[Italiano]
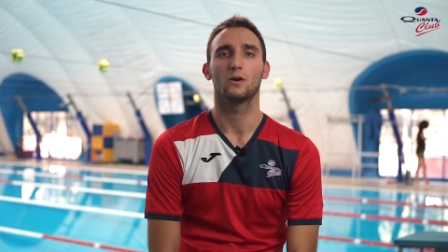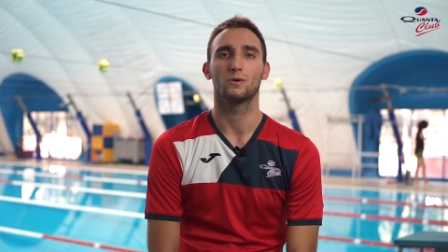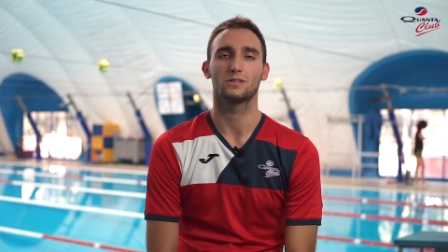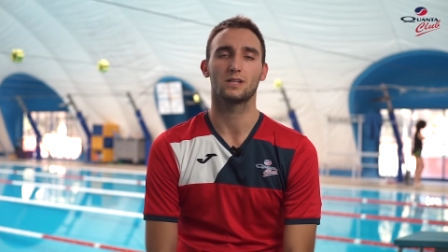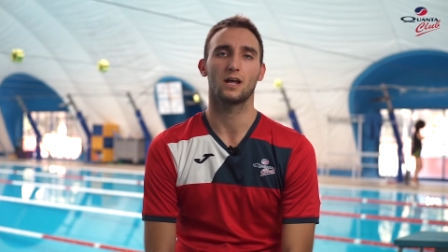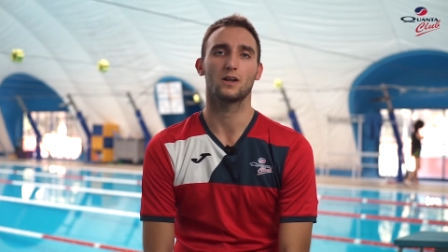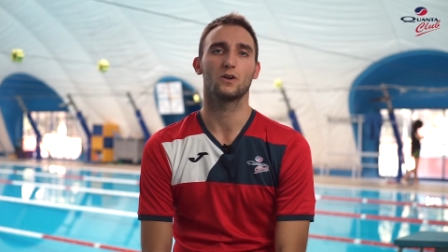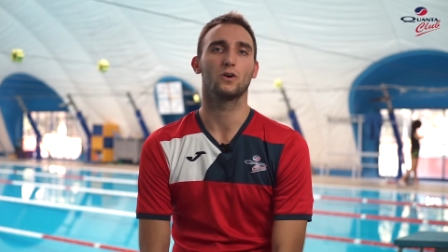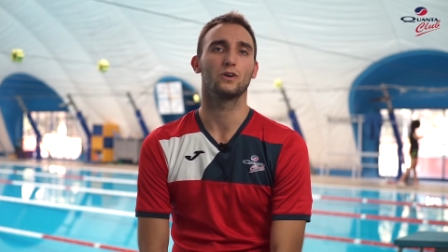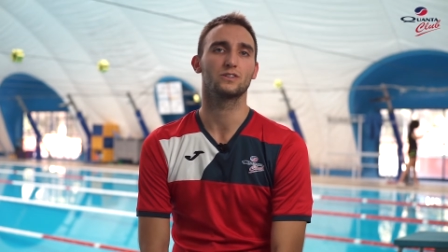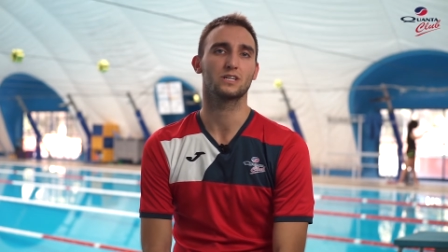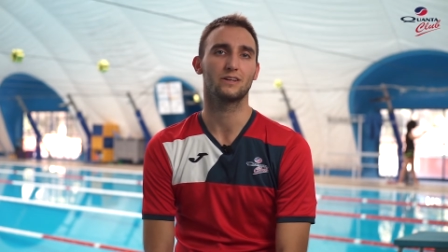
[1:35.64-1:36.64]
quest'anno
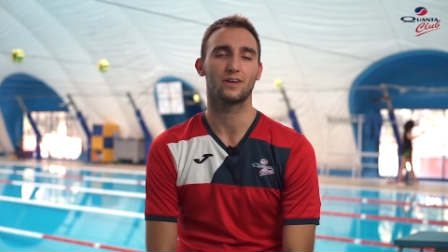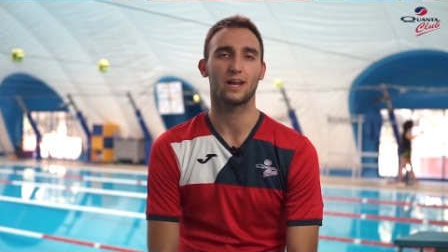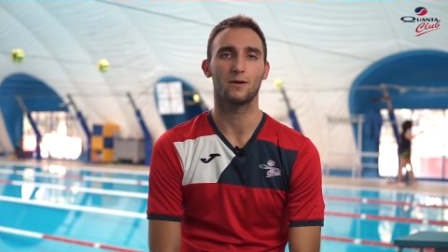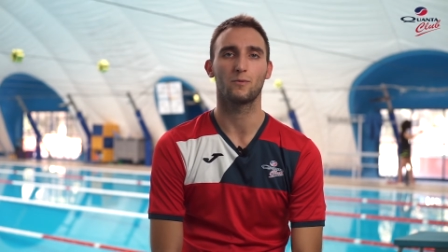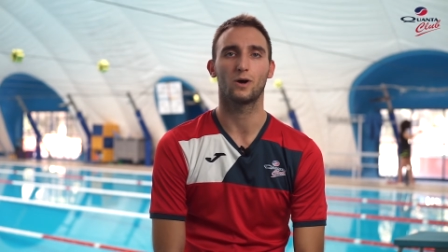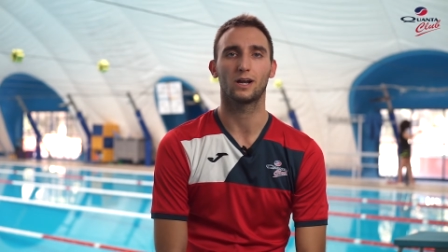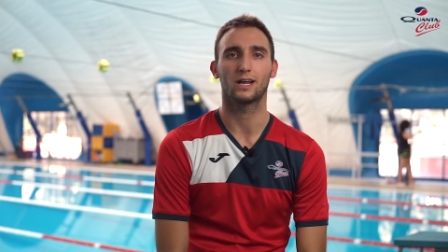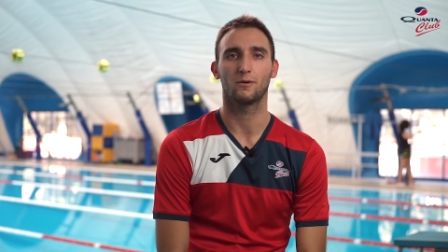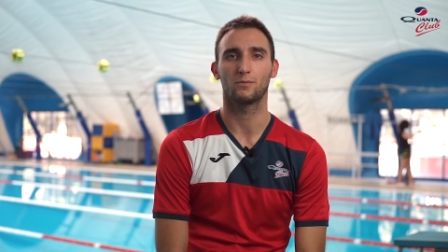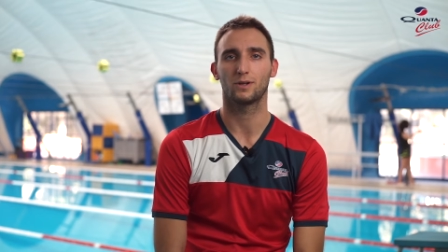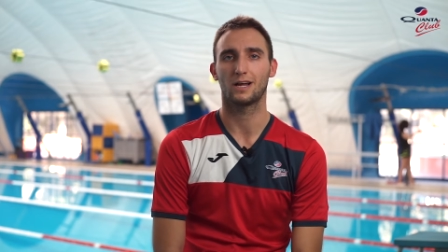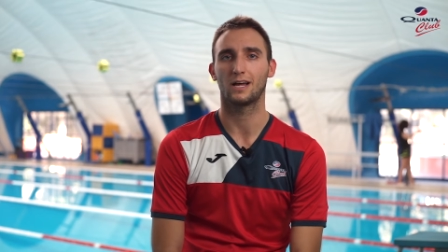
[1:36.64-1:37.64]
iscriveremo al
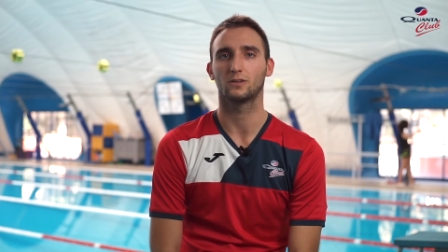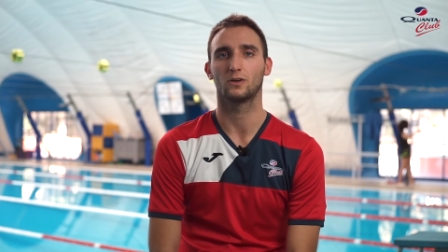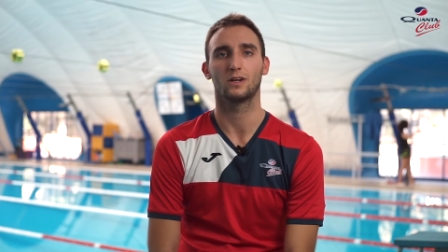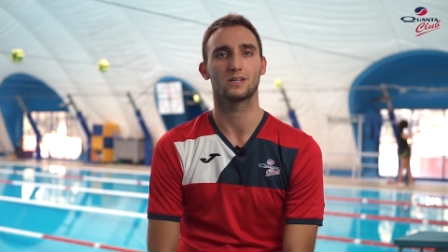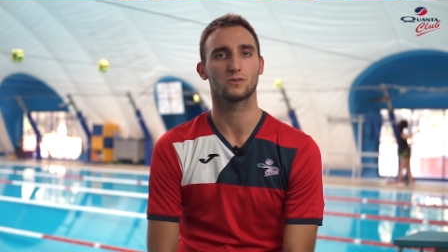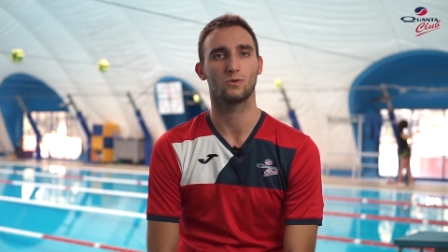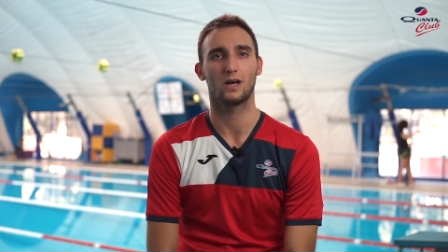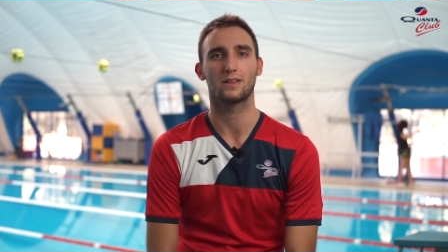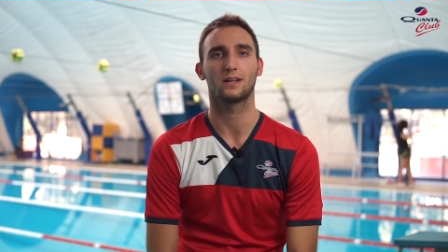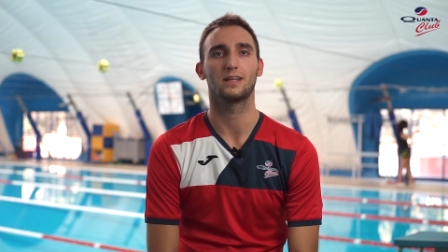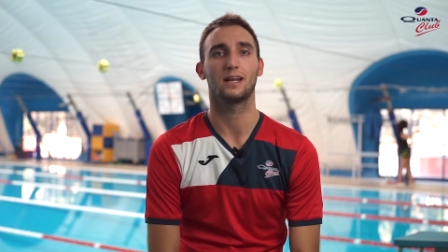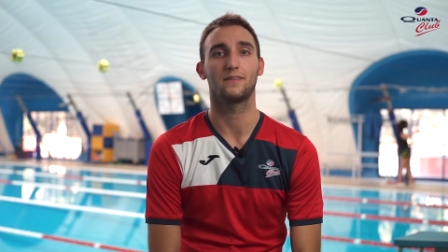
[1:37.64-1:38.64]
campionato la squadra
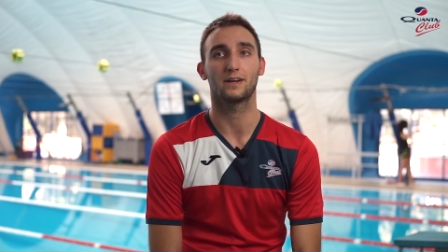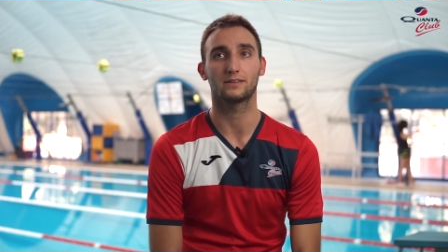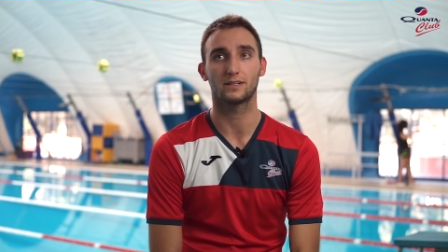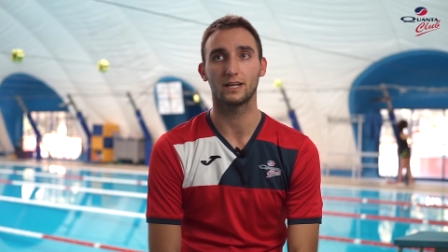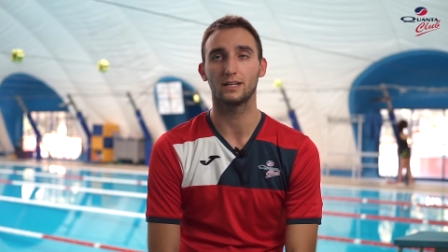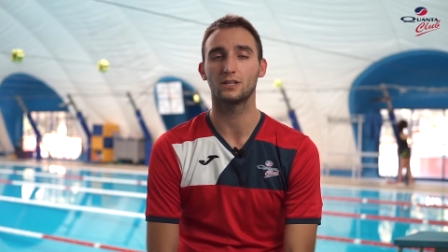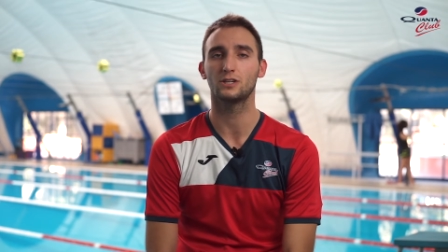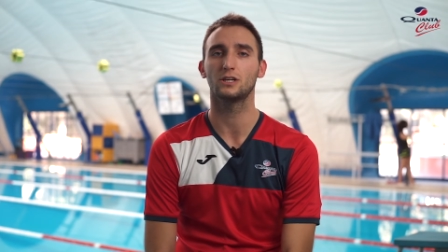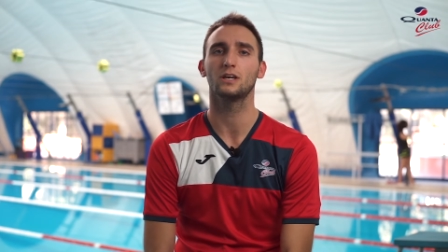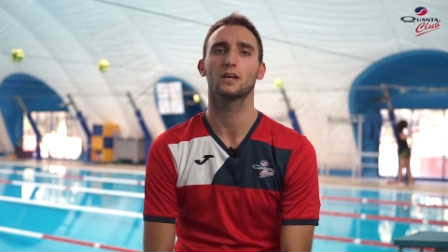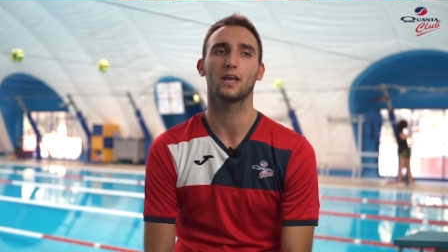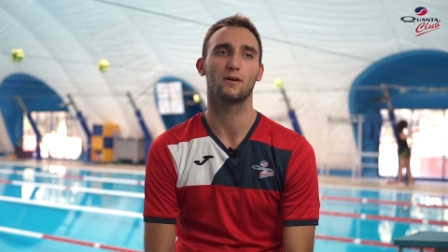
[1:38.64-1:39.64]
dell'Under
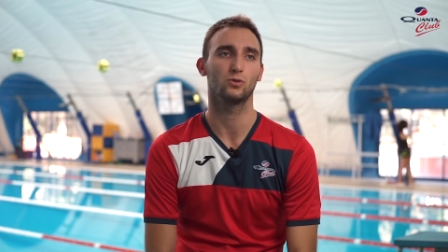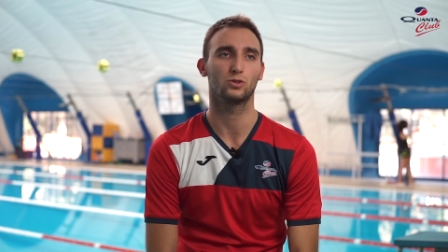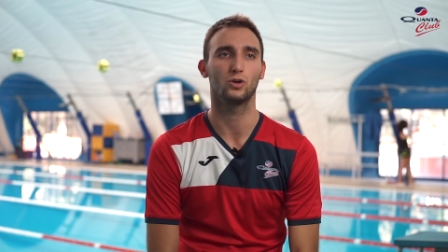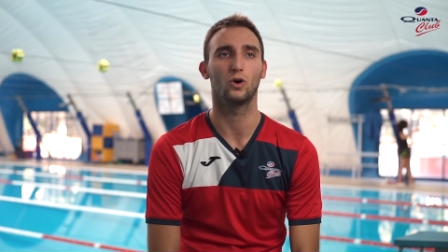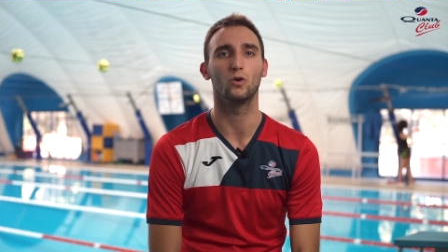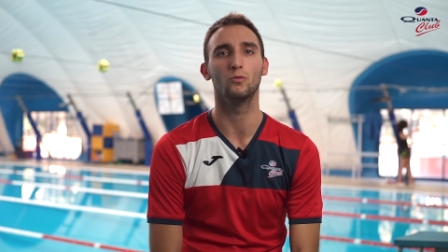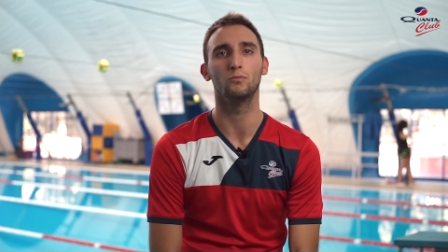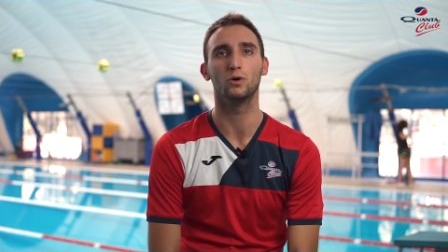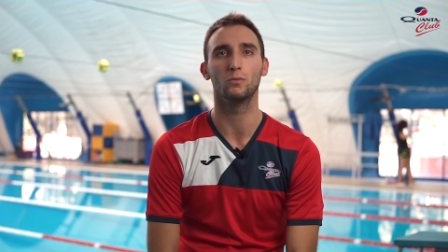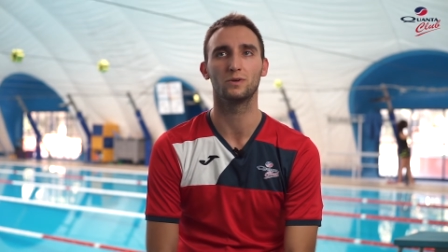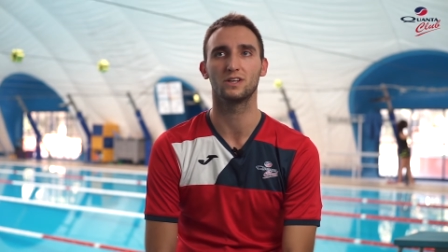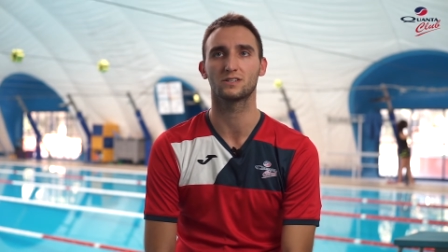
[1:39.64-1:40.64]
13 che ha avuto un
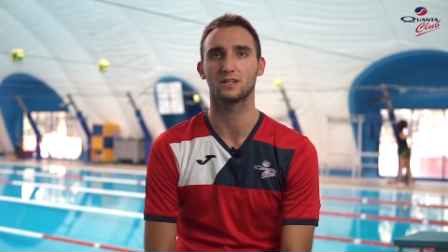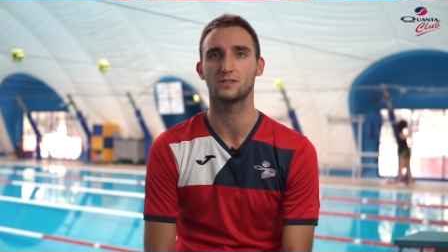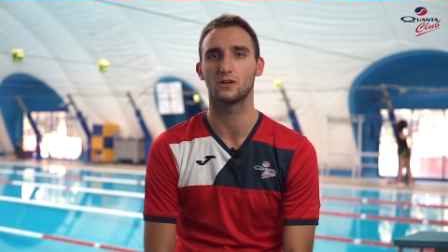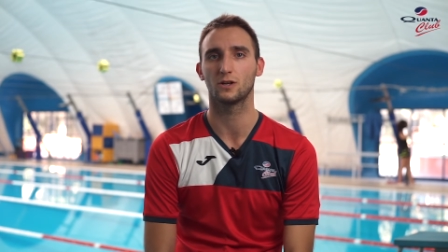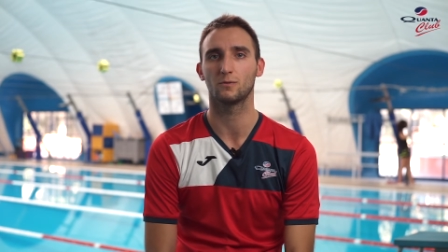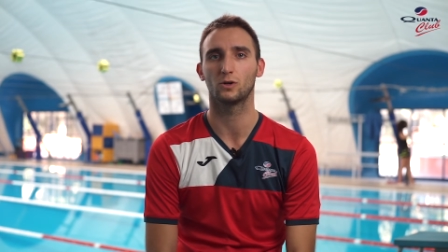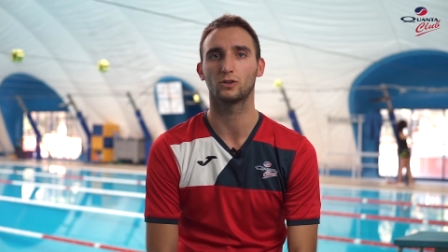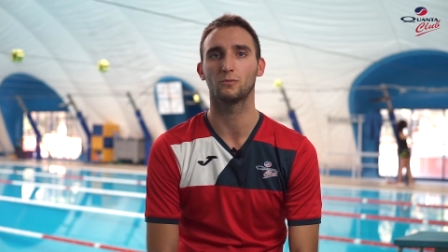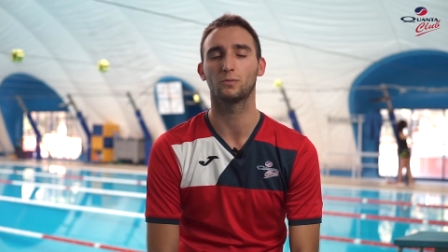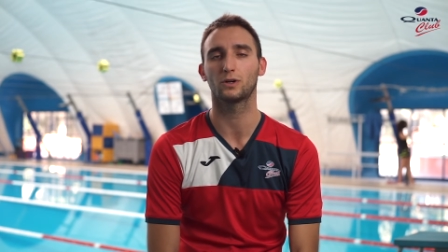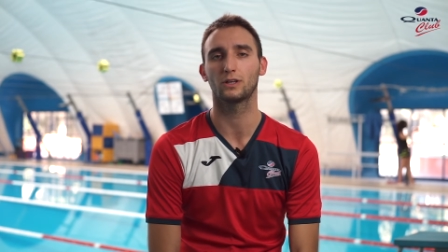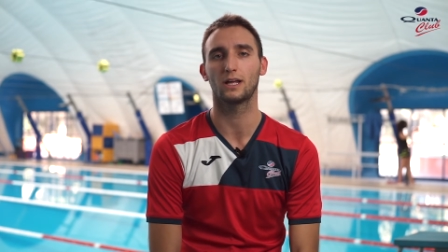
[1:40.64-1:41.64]
boom di iscrizioni molto
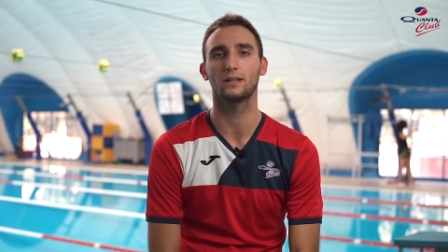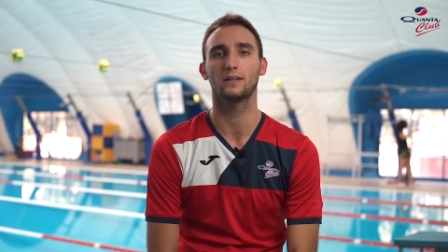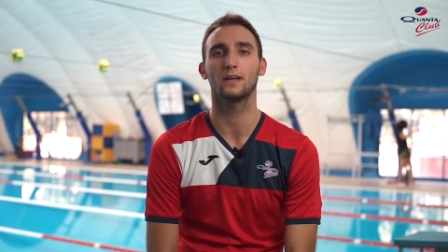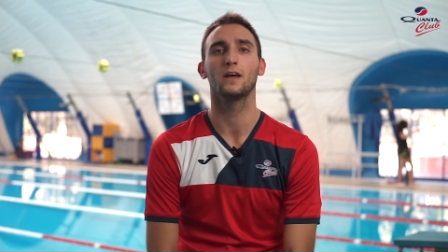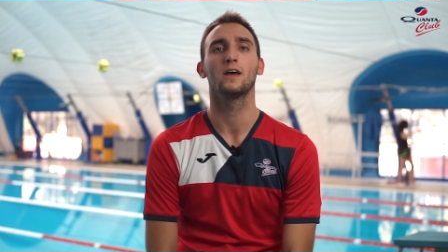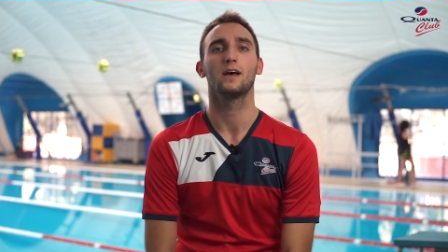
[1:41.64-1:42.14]
importante,